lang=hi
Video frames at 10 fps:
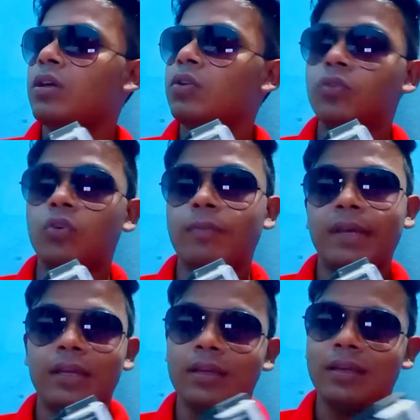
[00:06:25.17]
तो
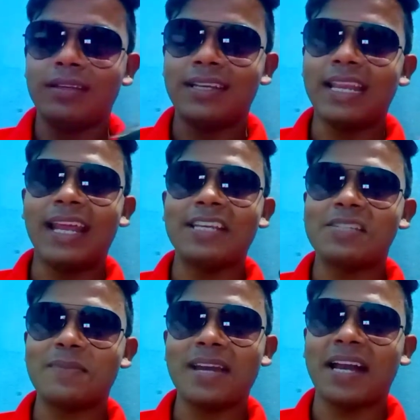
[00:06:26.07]
मैं लालच
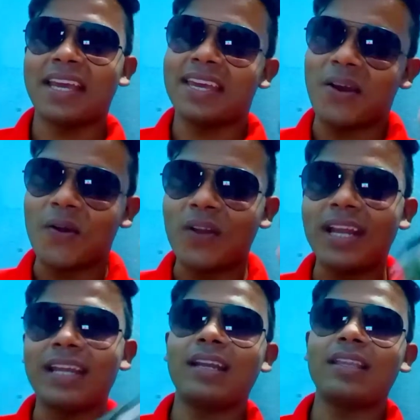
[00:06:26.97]
में आके
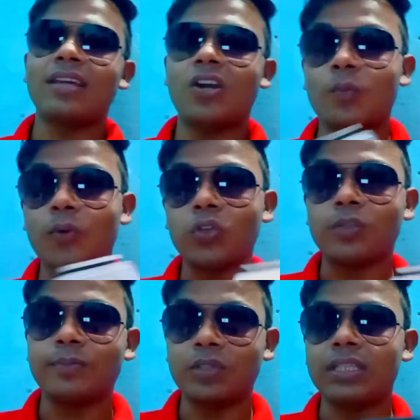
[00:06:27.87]
ऑनलाइन कर दिया और बहुत
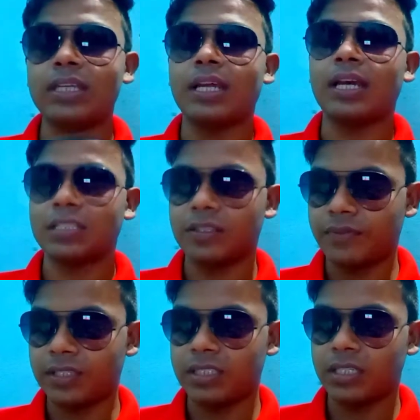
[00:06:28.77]
बुरी तरीक़ा से
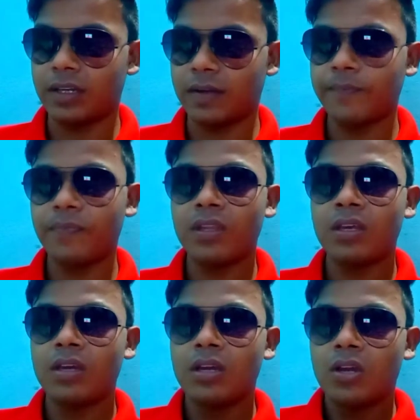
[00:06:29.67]
फंस गया
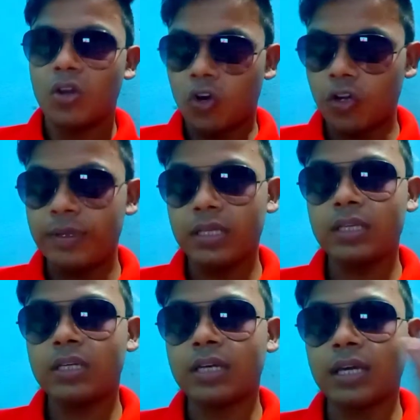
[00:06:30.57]
और भी
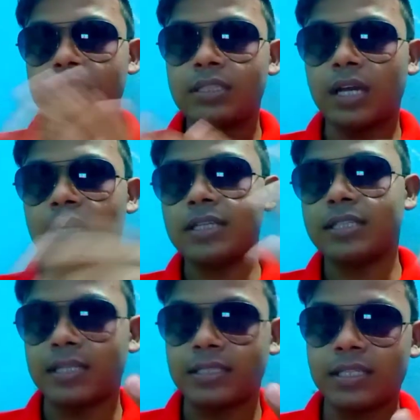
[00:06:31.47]
कई सारे
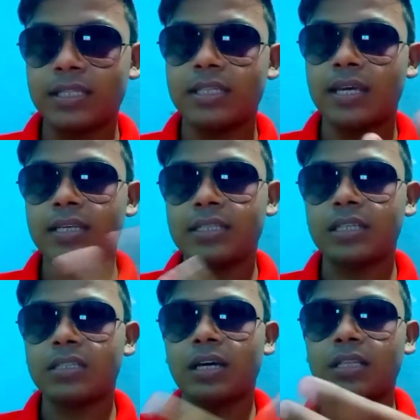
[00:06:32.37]
एसेसरीज है
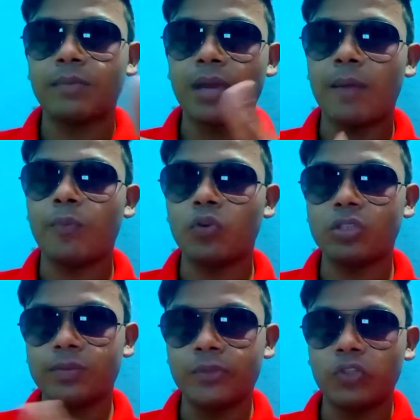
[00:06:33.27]
इसके साथ मैं आपको
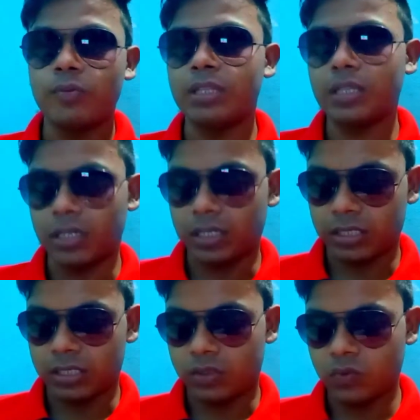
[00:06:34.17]
इस वीडियो में दिखा
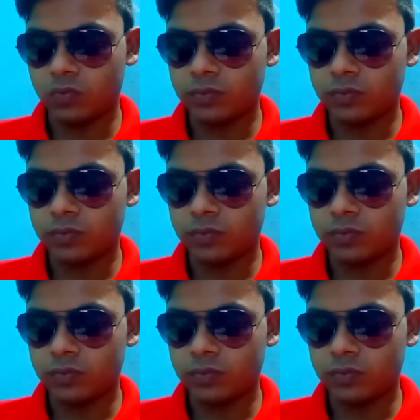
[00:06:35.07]
दे रहा हूँ